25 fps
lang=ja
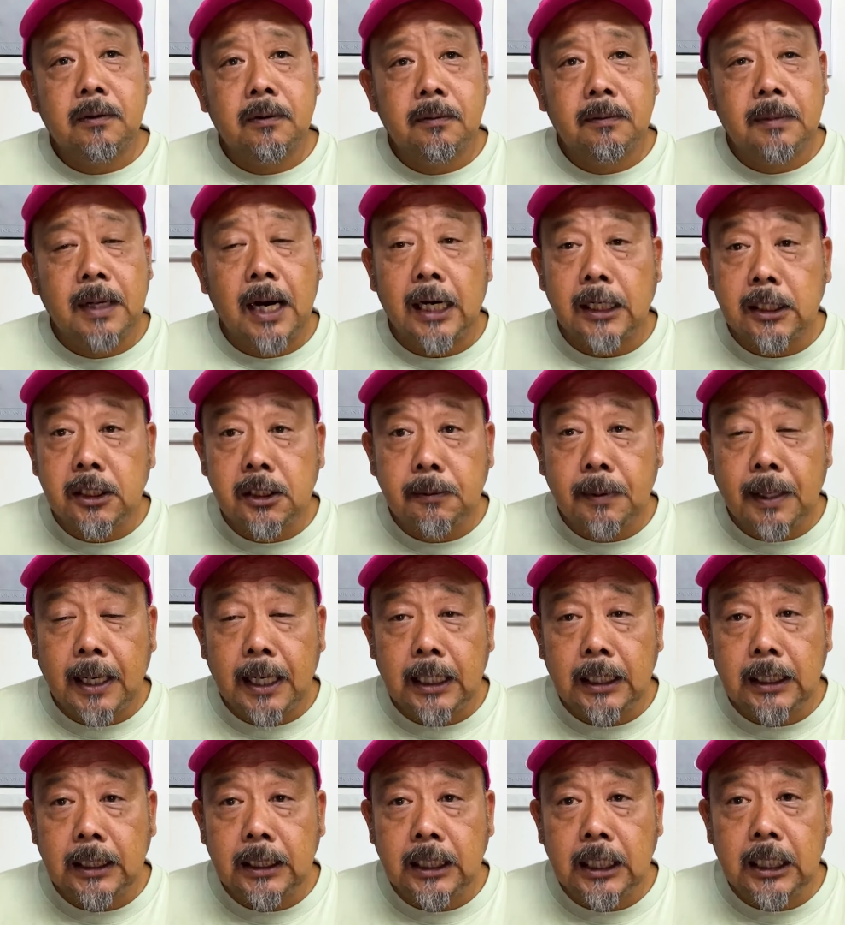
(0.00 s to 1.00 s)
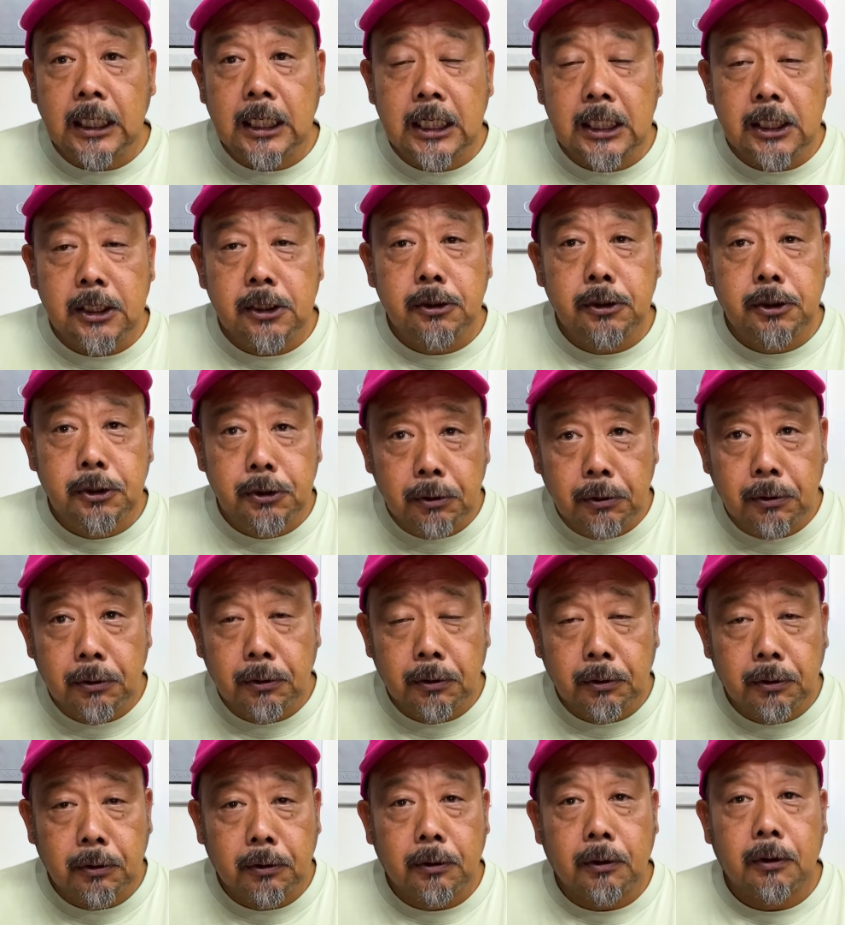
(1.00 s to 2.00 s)
まあ発売、リリース情
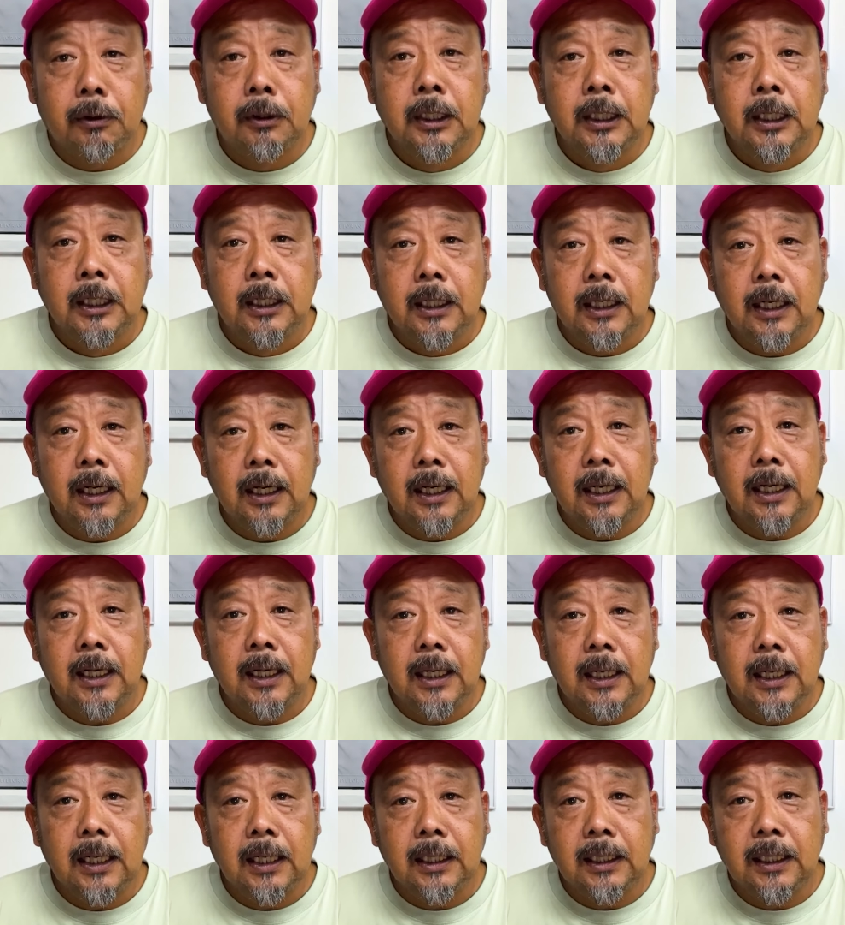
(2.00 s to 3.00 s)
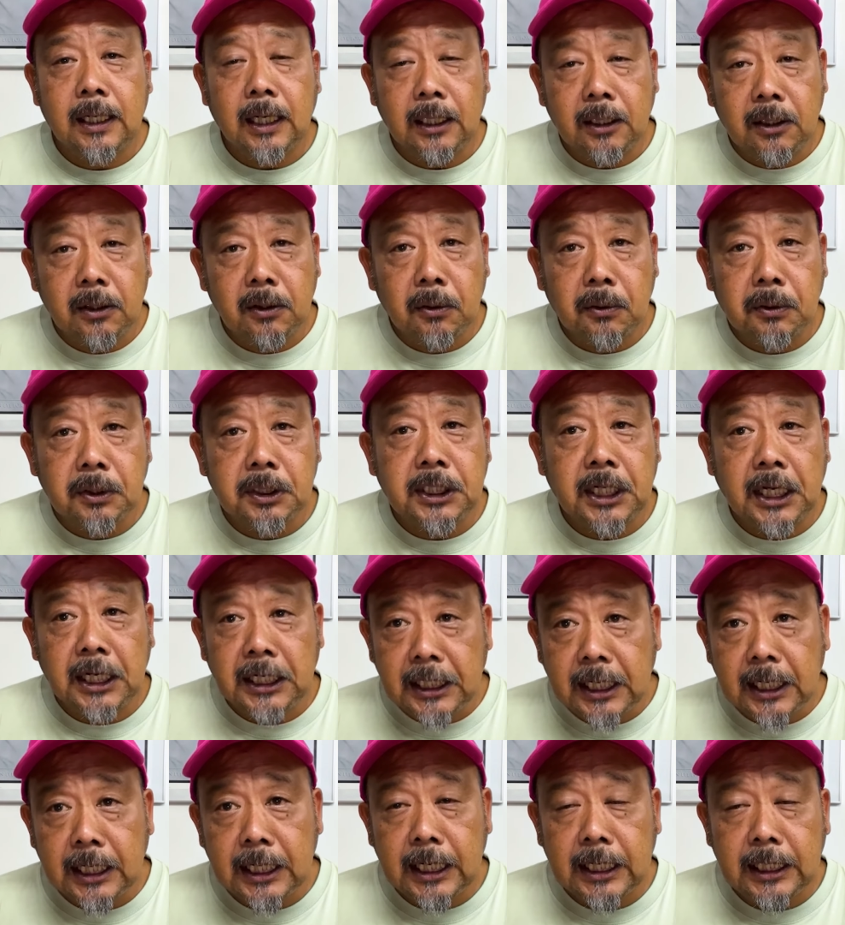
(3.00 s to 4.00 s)
報を、えー、ゲットして
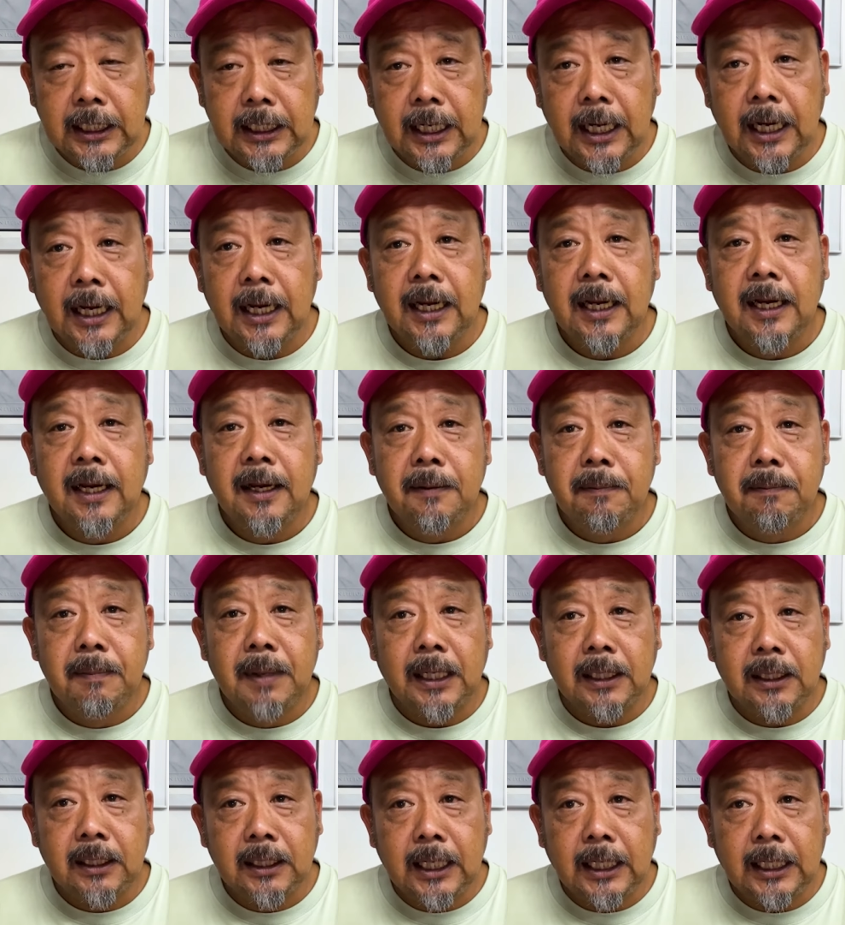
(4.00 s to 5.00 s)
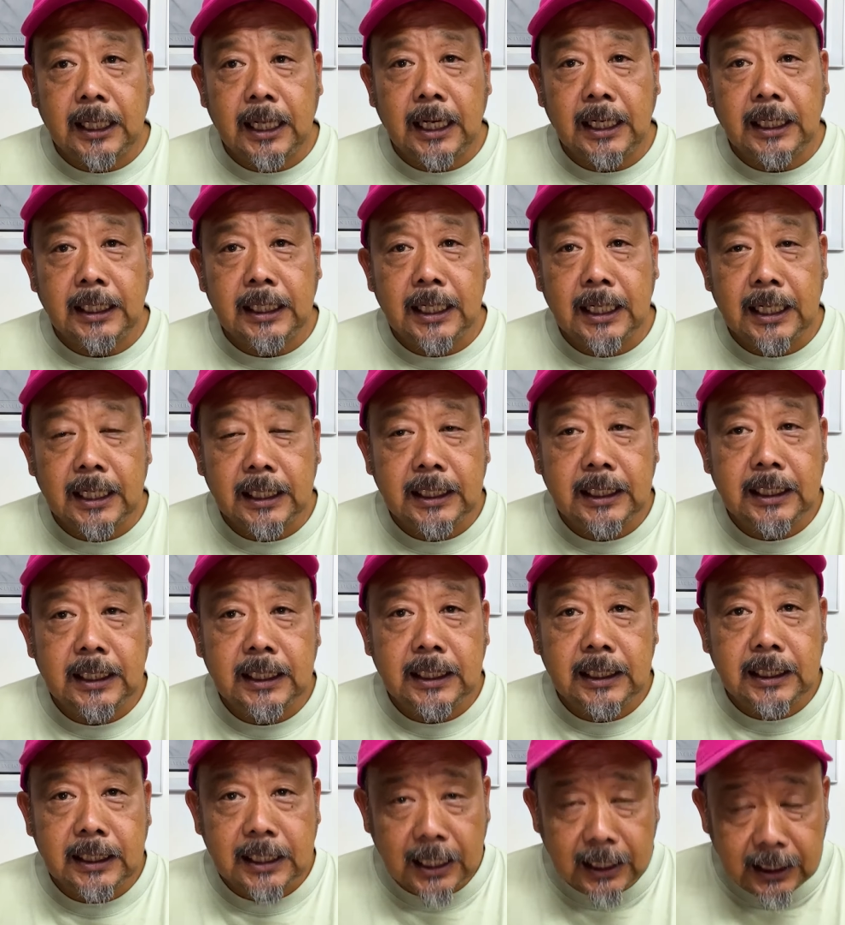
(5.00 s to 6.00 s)
いただいて、待ってていただ
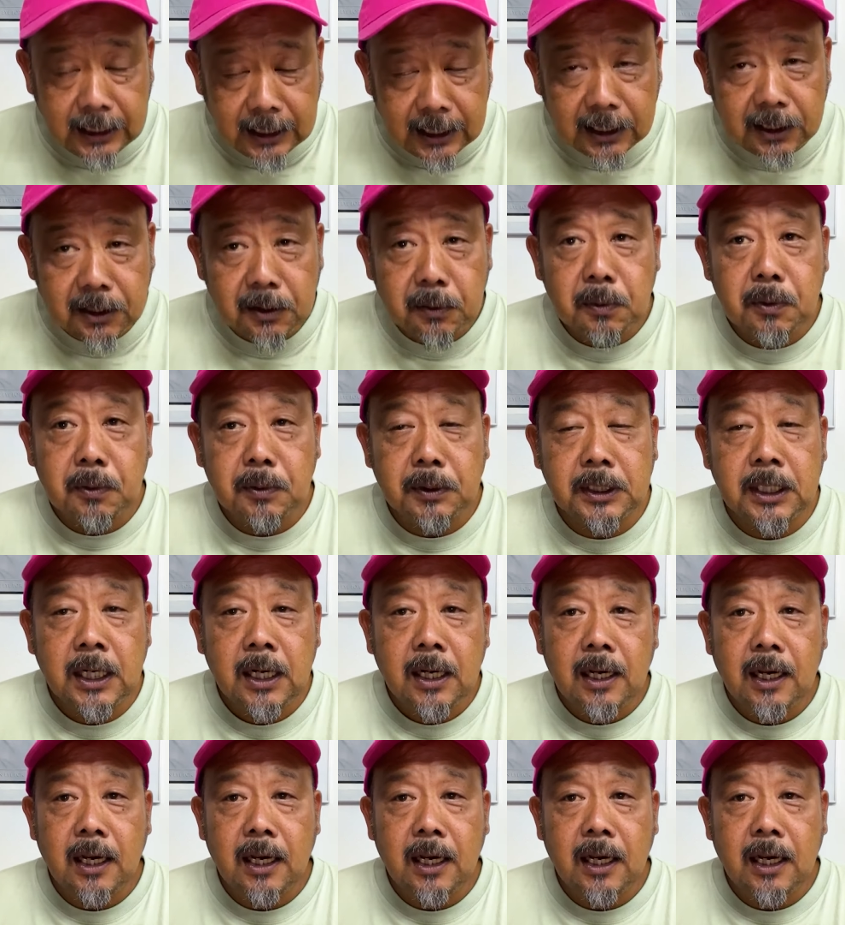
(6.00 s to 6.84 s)
きたいなと思います。